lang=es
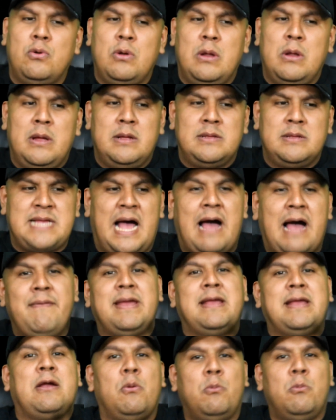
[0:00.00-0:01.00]

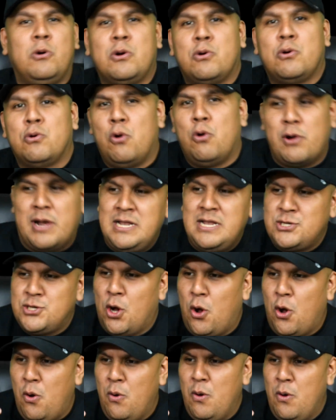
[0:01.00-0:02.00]
sabe cómo corre el
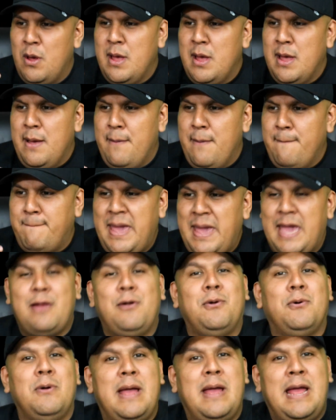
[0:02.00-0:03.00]
show
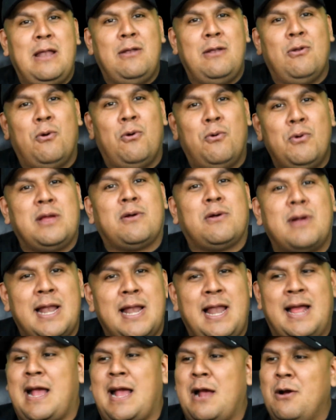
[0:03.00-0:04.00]
pero eh, lo único que
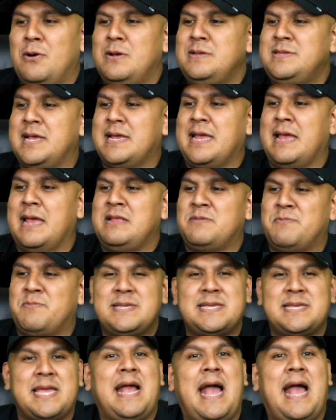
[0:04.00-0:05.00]
la cagó es de que
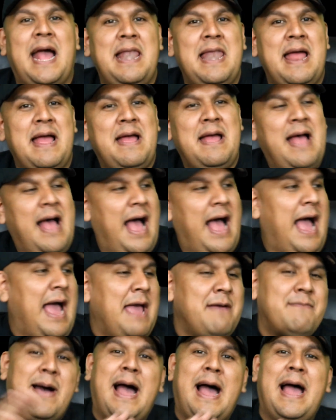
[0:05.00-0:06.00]
después que gana, ay,
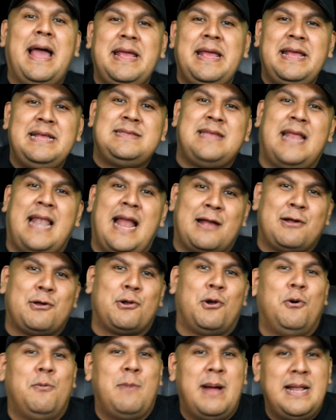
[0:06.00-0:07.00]
va y se la
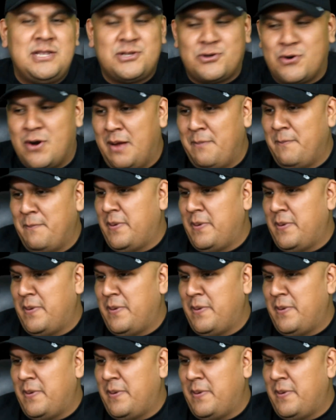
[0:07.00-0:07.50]
croman Trump.